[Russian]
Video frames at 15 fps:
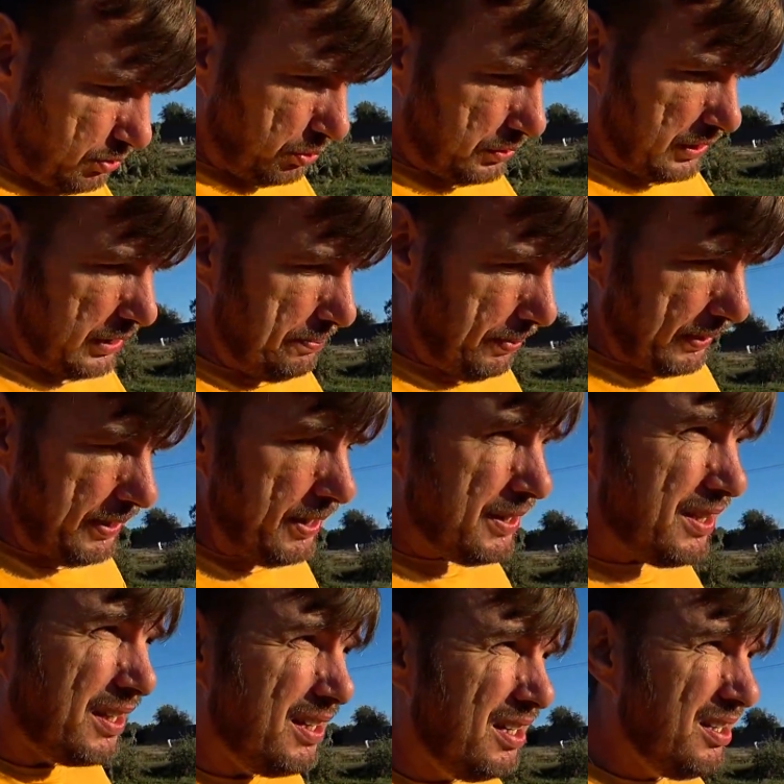вот три
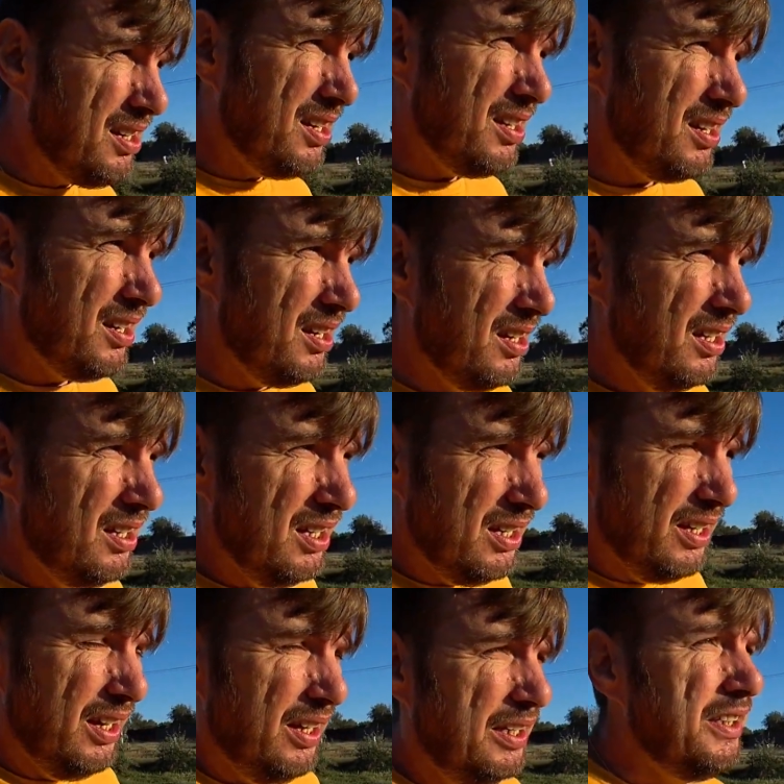пакета.
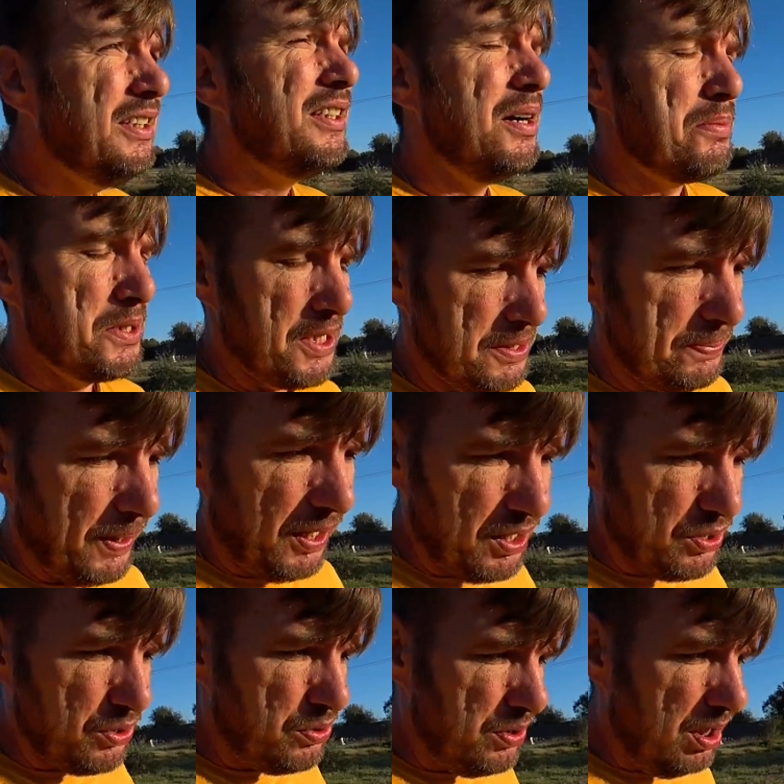И там сейчас
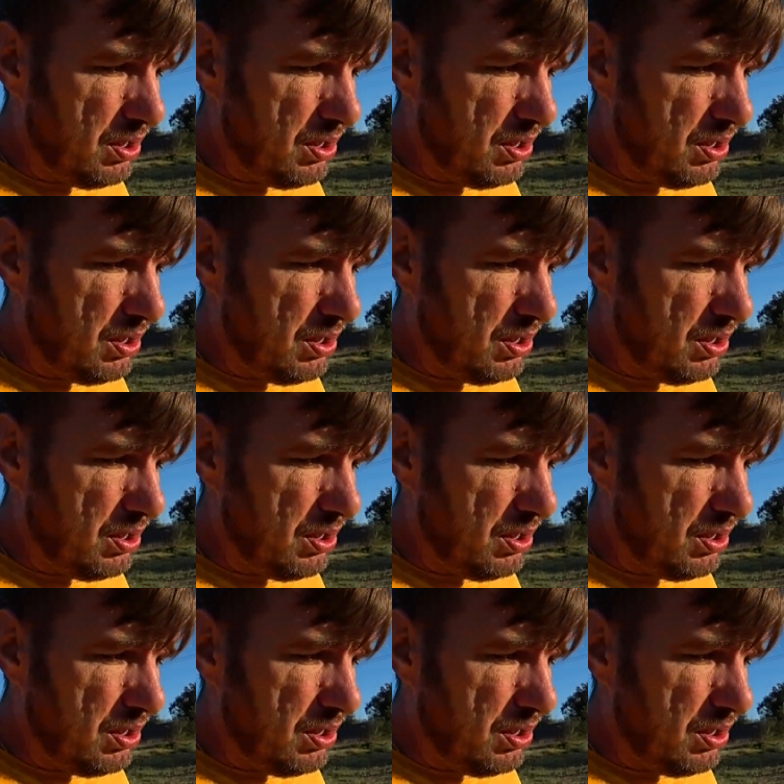покажу.